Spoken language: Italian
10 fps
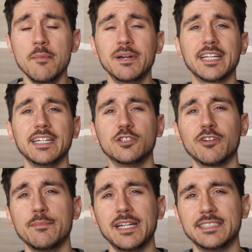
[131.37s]
perché
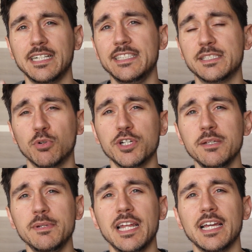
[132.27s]
dovrebbe essere
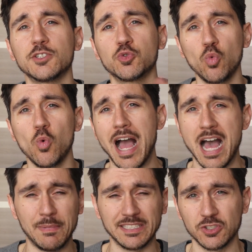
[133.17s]
disponibile su
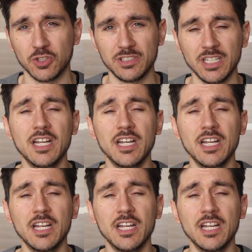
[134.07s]
Amazon